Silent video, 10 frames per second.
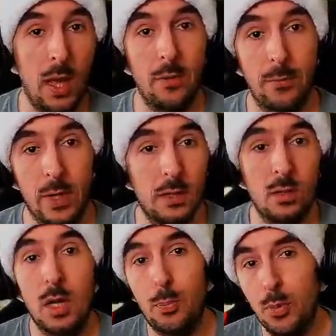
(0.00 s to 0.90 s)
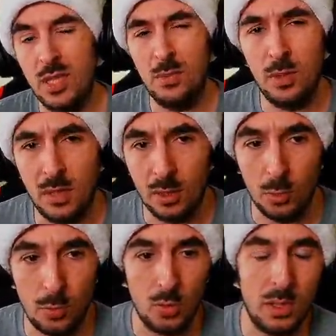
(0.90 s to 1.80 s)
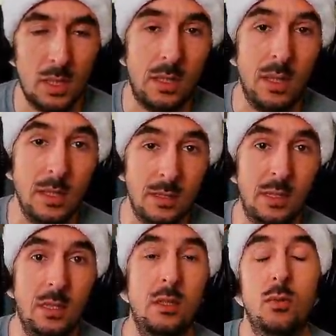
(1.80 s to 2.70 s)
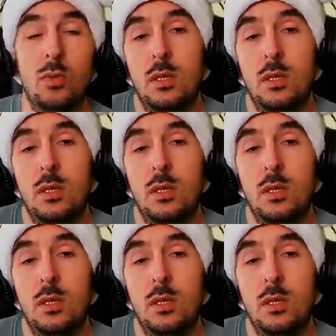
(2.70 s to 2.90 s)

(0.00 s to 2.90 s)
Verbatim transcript: avec la possibilité d'obtenir un skin